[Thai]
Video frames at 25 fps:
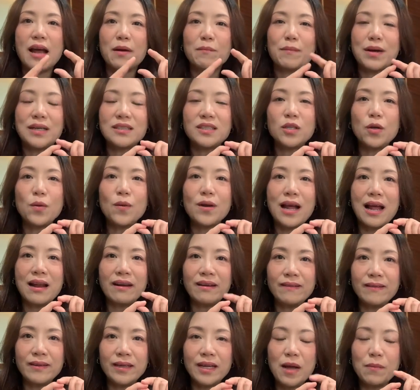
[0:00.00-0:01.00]
มัสโซกัน
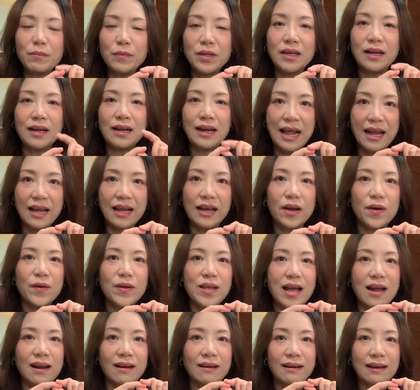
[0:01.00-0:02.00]
กล้ามเนื้อเล็กเขา
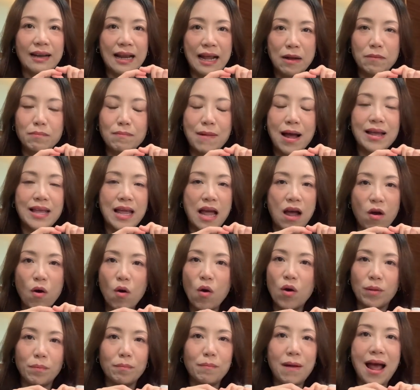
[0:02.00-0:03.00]
ยังเล็กมากยัง
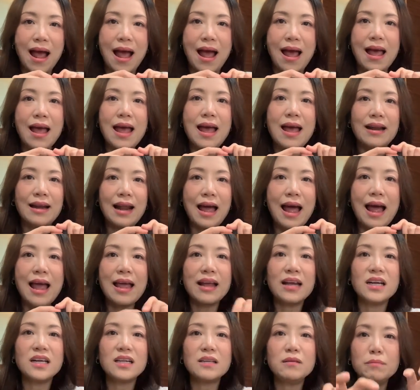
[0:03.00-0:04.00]
อ่อนมาก ถ้าให้
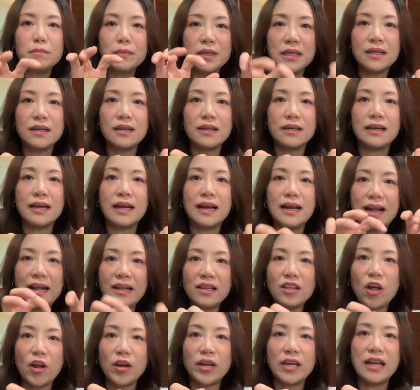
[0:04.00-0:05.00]
ขึ้นมือเลยเล่
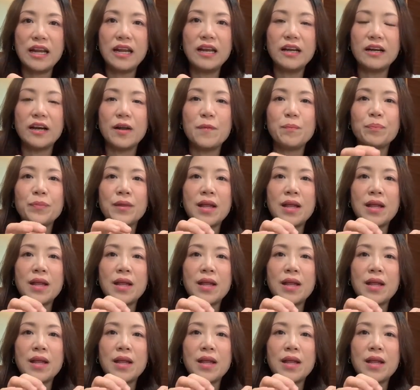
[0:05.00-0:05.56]
นตอนนี้เลย